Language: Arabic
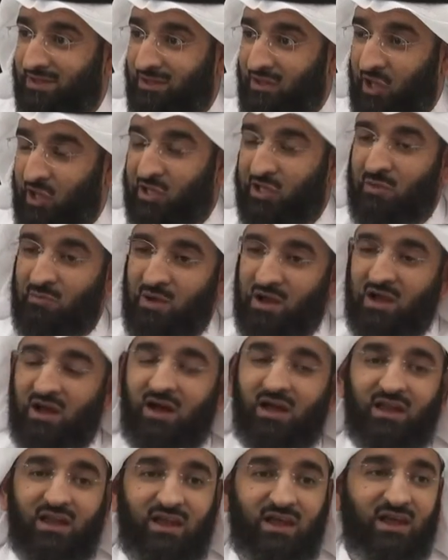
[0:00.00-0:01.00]
يعني لما
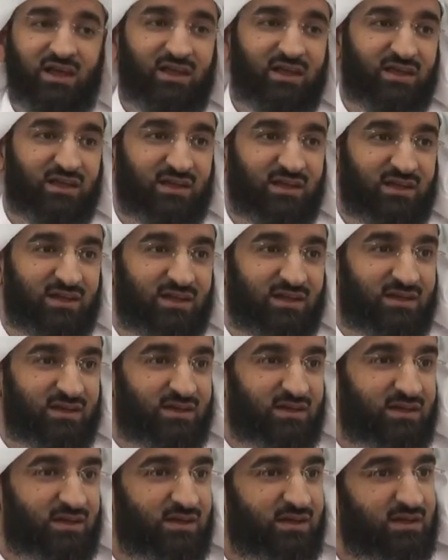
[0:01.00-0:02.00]
قال له
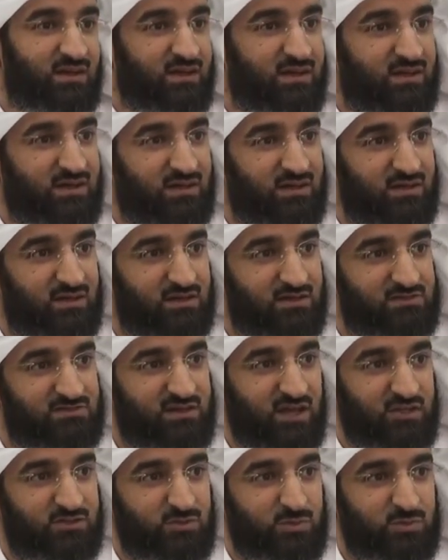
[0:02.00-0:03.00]
آه،
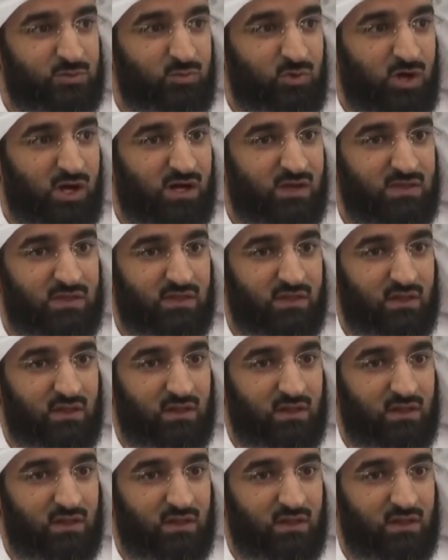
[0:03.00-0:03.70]
سعد بن معاذ